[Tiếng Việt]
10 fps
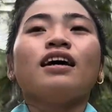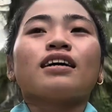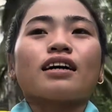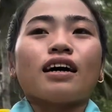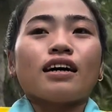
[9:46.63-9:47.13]

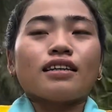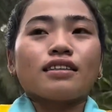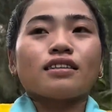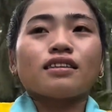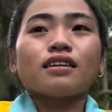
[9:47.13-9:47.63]

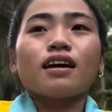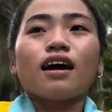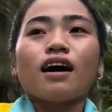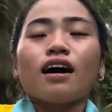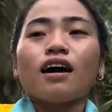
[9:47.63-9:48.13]
gần
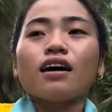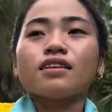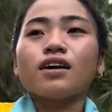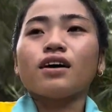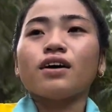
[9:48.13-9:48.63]
nhà
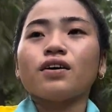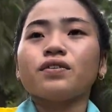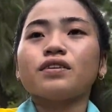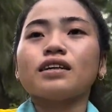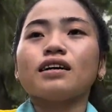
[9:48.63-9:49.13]

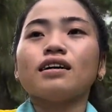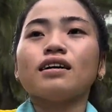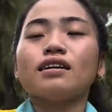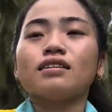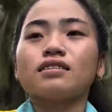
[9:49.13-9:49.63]
neo
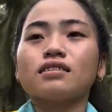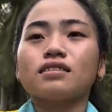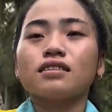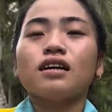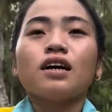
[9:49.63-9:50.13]

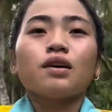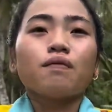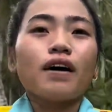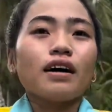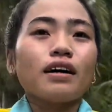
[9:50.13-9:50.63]
đơn
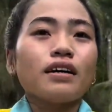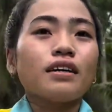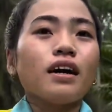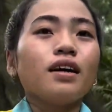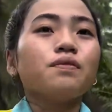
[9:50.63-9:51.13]
vậy
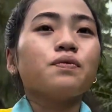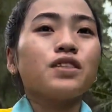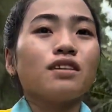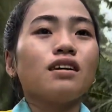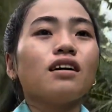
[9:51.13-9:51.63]
em
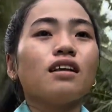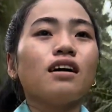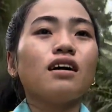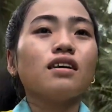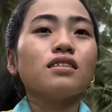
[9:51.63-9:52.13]
chưa
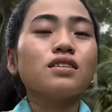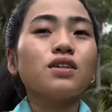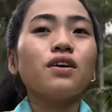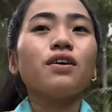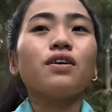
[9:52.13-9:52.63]
lớn
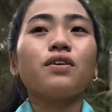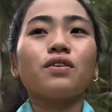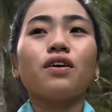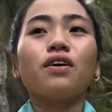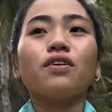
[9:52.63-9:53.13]
chiêu
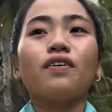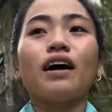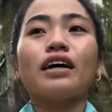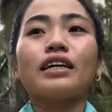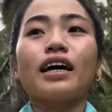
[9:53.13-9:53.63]
đôi
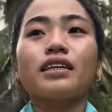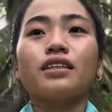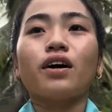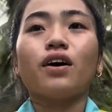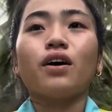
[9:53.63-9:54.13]
vai gánh
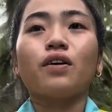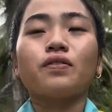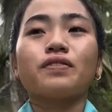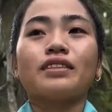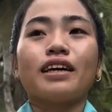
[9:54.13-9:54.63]
nhọc
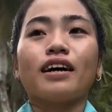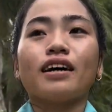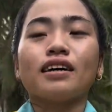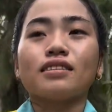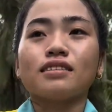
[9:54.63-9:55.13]

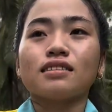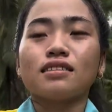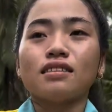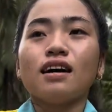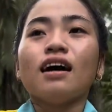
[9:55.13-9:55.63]
nhằn
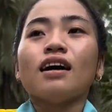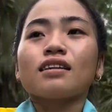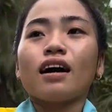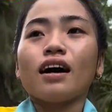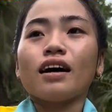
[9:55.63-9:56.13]

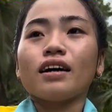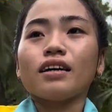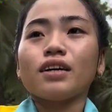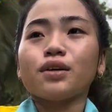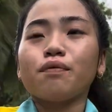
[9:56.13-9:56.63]

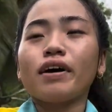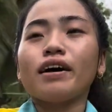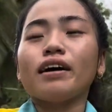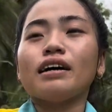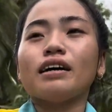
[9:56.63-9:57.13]
thầy
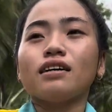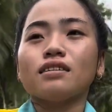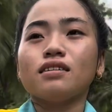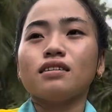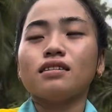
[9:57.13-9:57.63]
mẹ
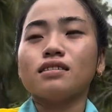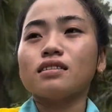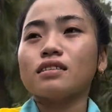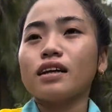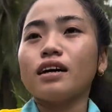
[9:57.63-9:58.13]

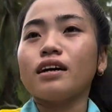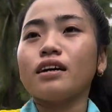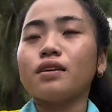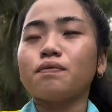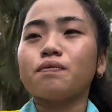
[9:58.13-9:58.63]
thương
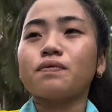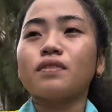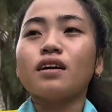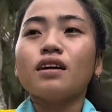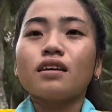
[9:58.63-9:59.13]
em
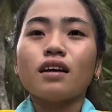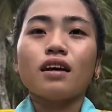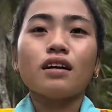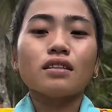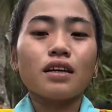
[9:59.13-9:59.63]

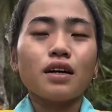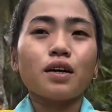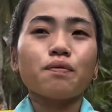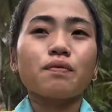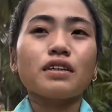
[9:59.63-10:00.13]
nhớ
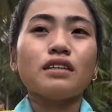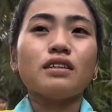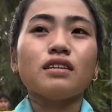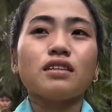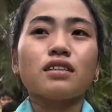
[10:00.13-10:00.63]
tim
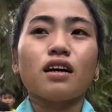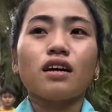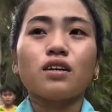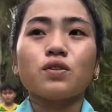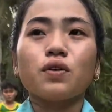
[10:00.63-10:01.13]
người sẽ
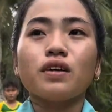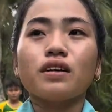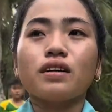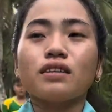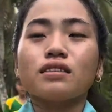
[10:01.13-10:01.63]

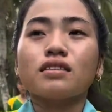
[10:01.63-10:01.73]
xuyên